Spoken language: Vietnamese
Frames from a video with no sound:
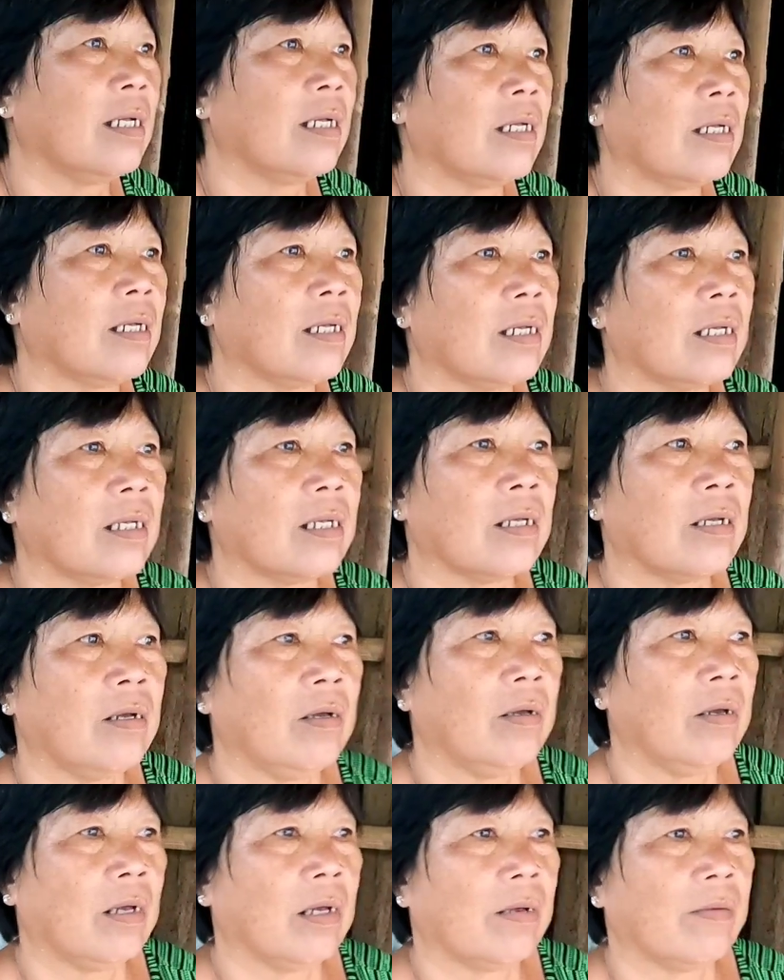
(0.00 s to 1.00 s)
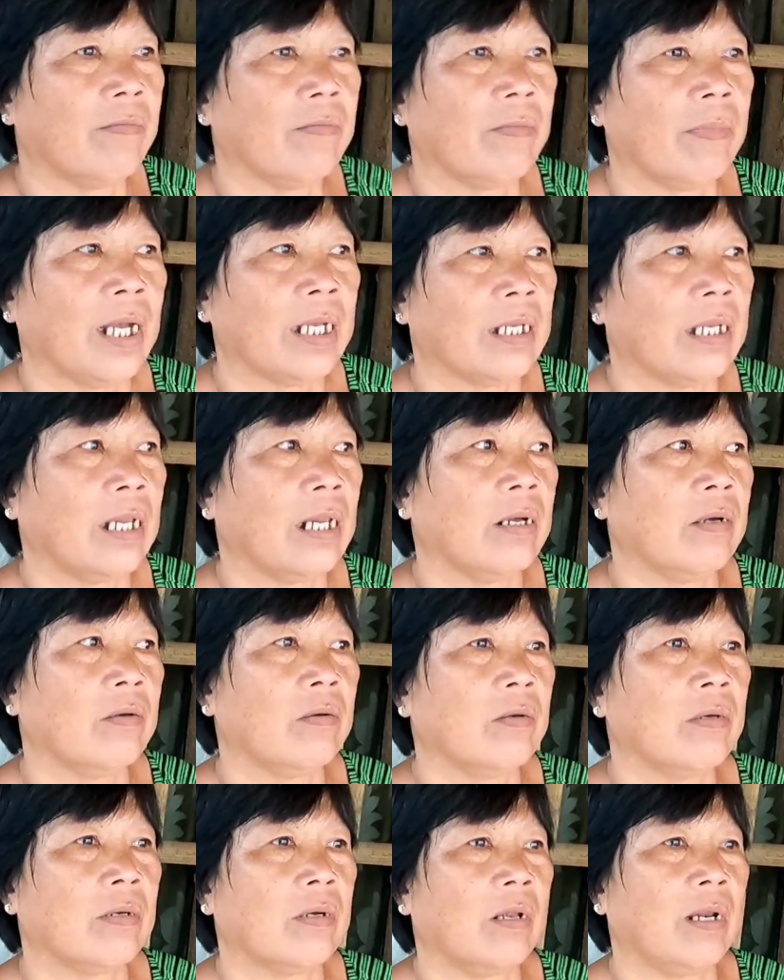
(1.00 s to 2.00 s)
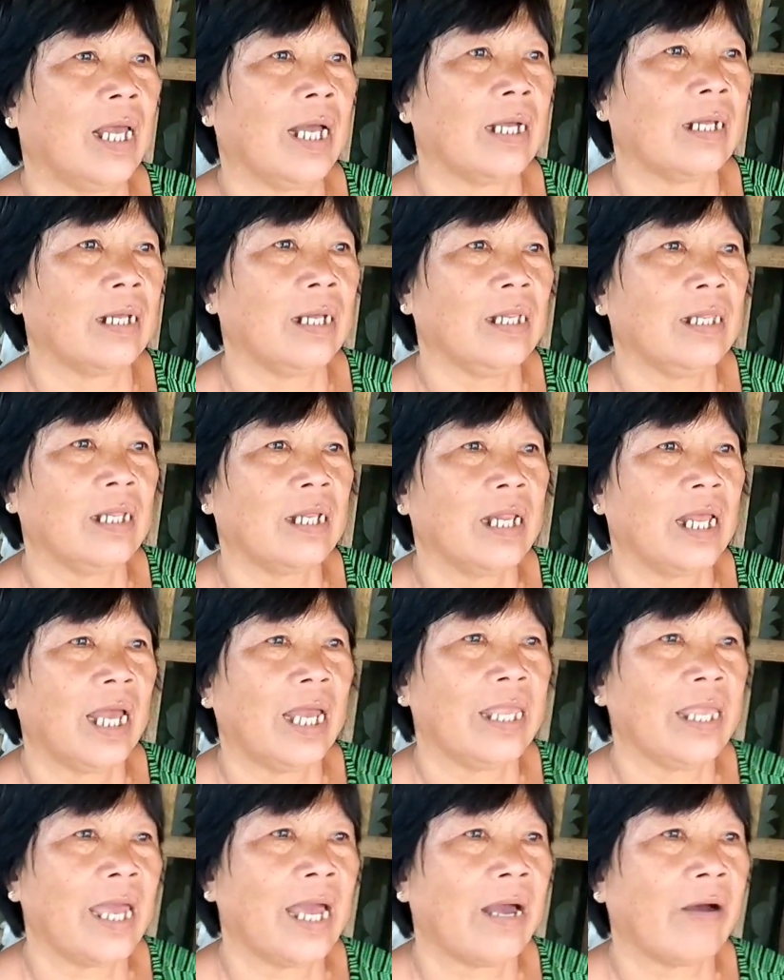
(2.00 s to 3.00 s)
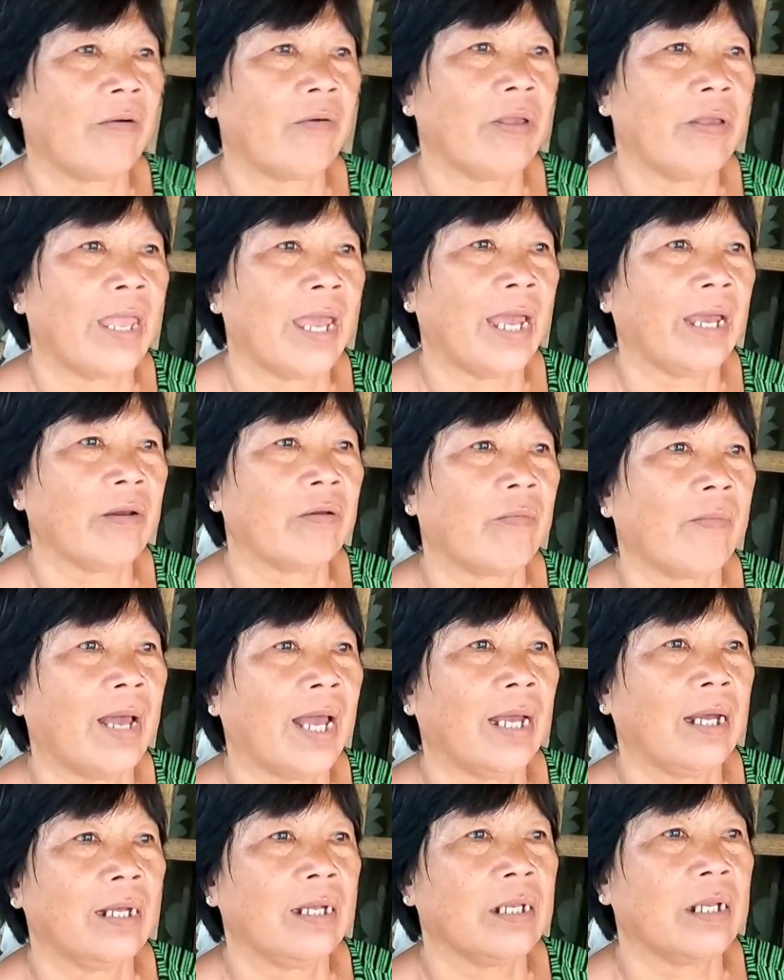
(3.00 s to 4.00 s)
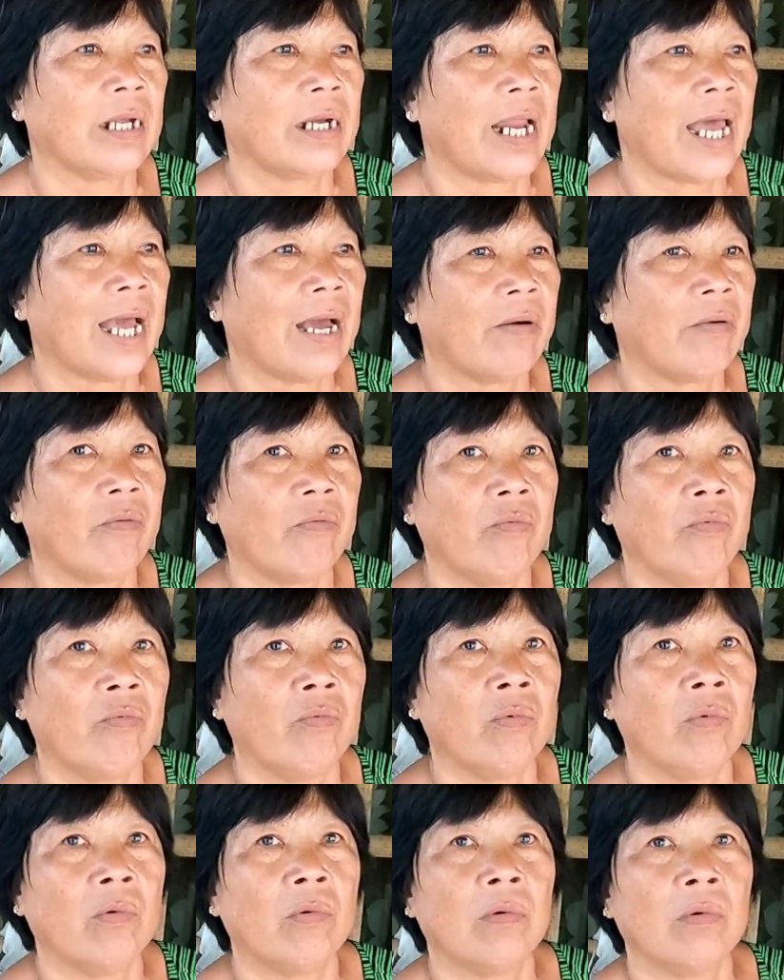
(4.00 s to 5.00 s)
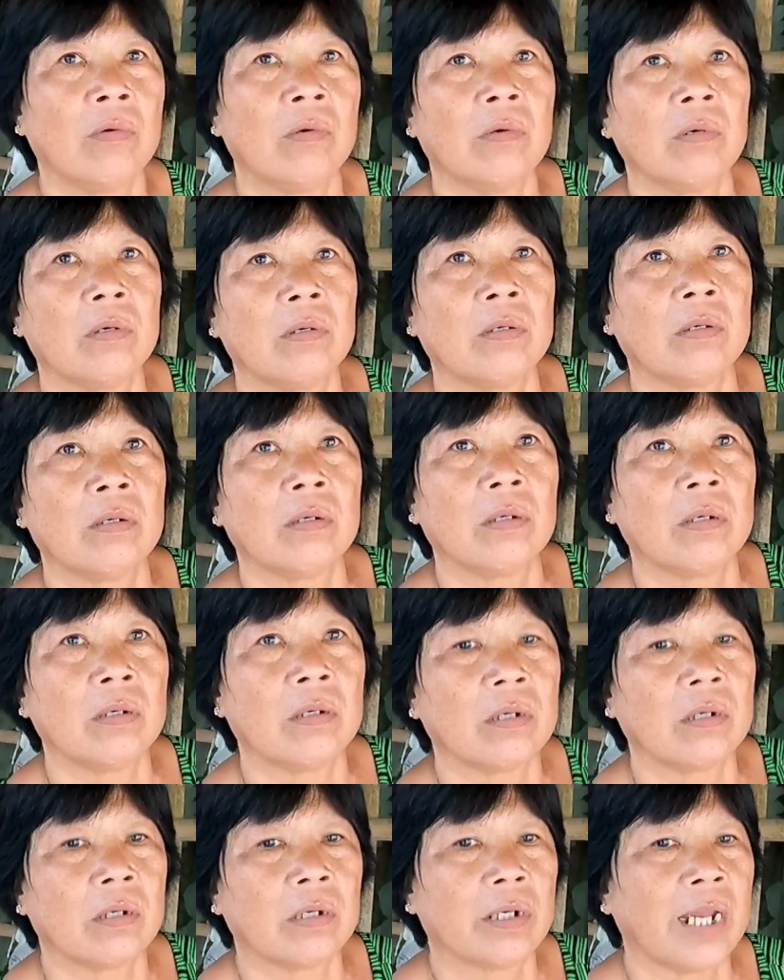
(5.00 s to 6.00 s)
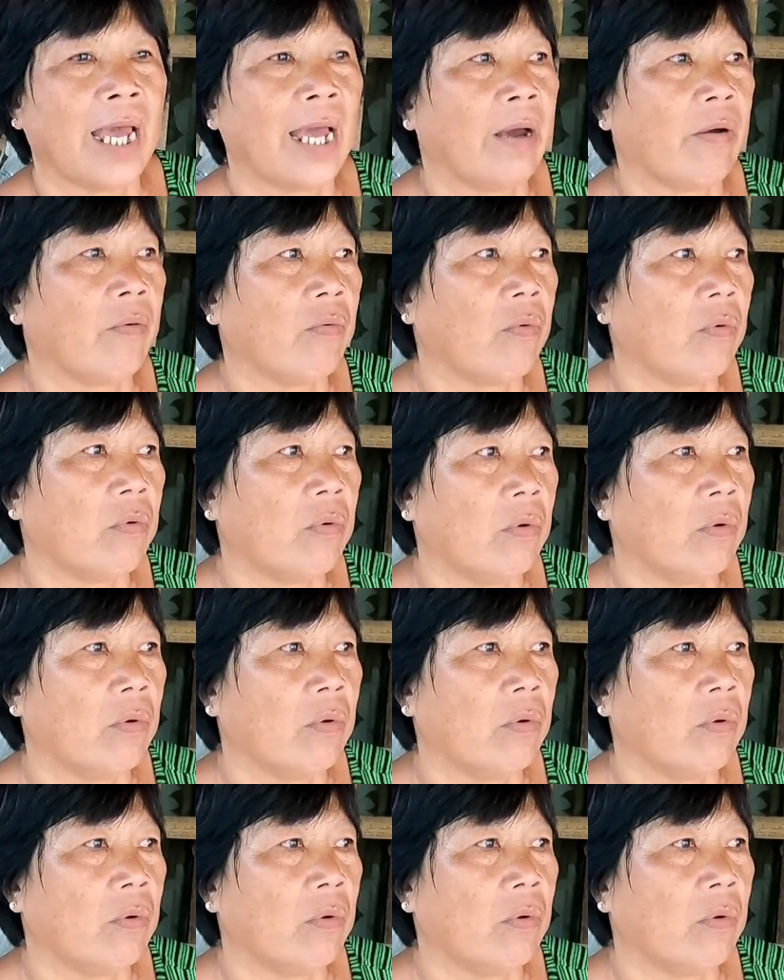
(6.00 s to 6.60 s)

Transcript: dạ có ăn gì đó, họ làm cái gì đi hái dao hái giác rồi bán giờ hái dao bán ừ, đau